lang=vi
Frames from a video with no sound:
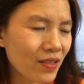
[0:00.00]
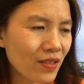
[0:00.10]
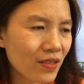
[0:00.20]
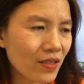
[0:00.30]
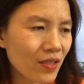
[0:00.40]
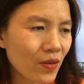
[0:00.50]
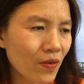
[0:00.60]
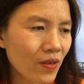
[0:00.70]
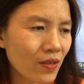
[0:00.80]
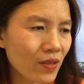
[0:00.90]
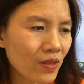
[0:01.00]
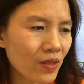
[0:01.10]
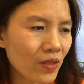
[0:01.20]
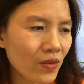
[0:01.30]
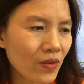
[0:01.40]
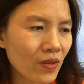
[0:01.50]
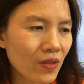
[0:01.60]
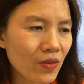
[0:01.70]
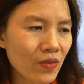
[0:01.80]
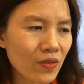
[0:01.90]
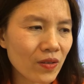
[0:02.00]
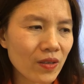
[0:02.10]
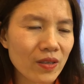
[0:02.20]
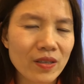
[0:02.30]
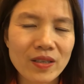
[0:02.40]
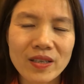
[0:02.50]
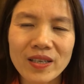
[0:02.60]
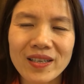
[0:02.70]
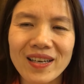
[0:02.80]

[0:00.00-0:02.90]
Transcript: she wears new clothes at Tet.